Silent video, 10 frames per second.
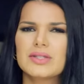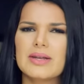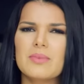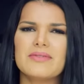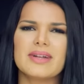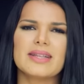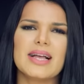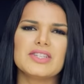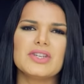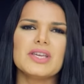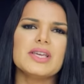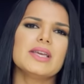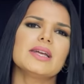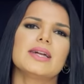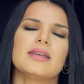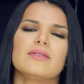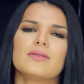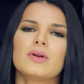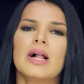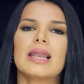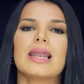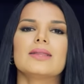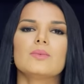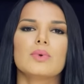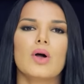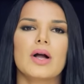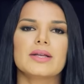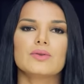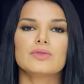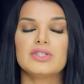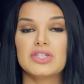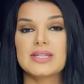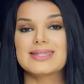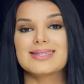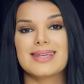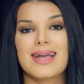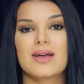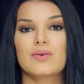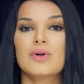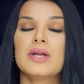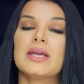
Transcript: tem uma variedade incrível lá no blog no dia 0